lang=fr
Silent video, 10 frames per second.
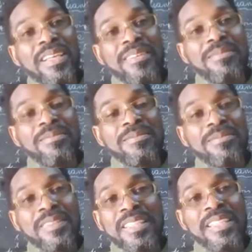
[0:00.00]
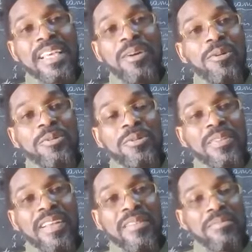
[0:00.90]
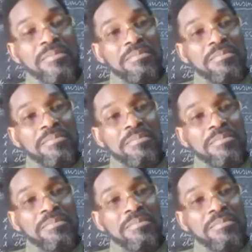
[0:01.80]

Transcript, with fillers: là. CDAO, tout ça.